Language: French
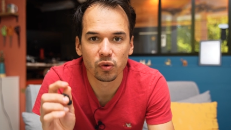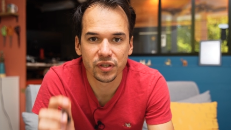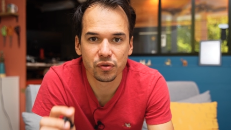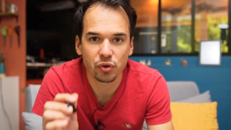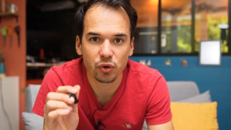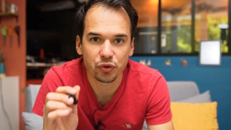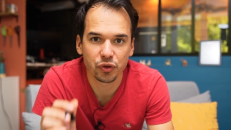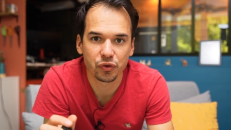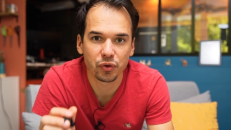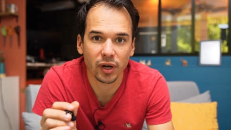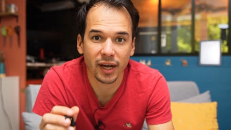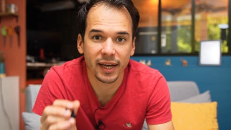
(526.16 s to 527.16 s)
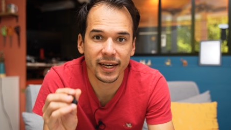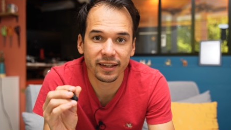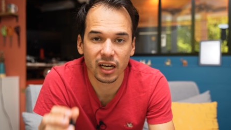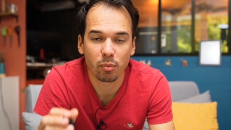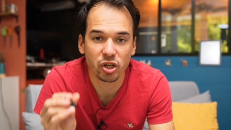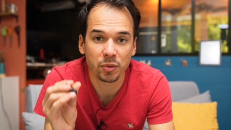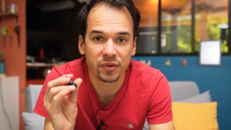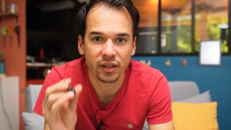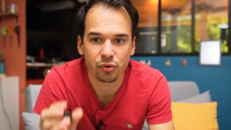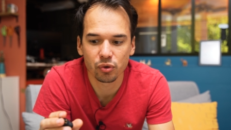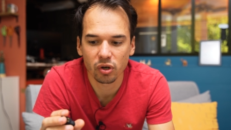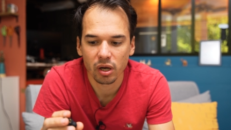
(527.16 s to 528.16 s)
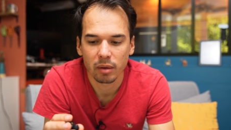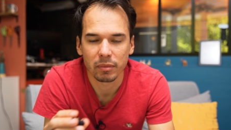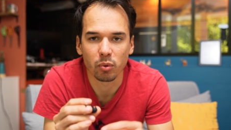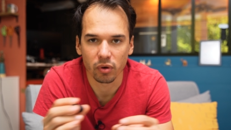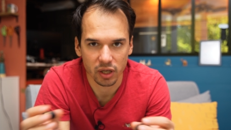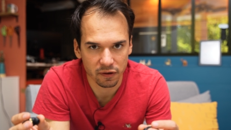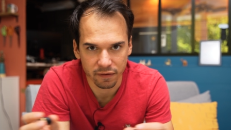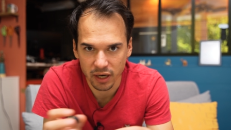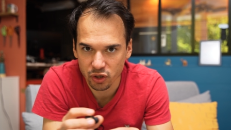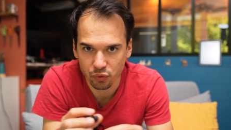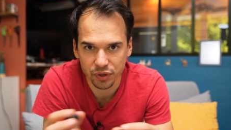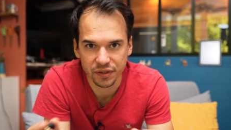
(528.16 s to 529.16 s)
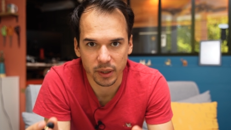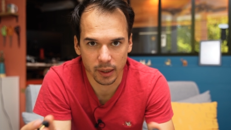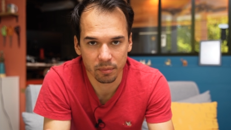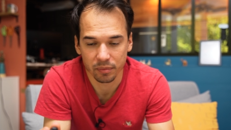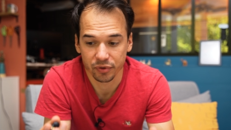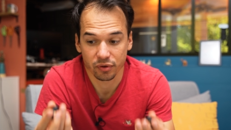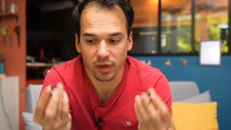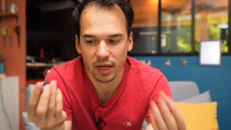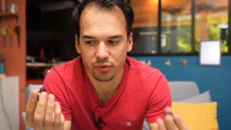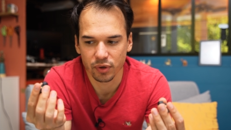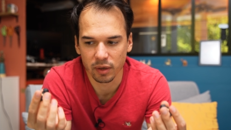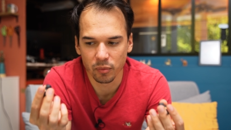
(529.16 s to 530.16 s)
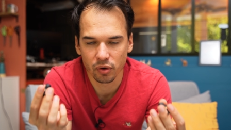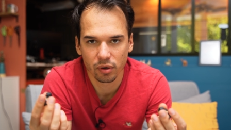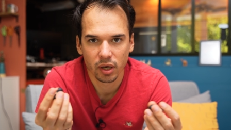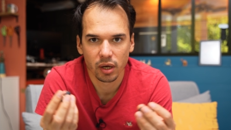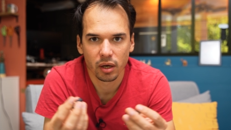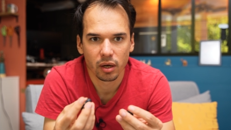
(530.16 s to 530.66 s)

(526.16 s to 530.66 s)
Donc c'est sûr que ce sera réglé dans la prochaine mise à jour, mais bon, il fallait que je vous lise quand même, parce que là, actuellement,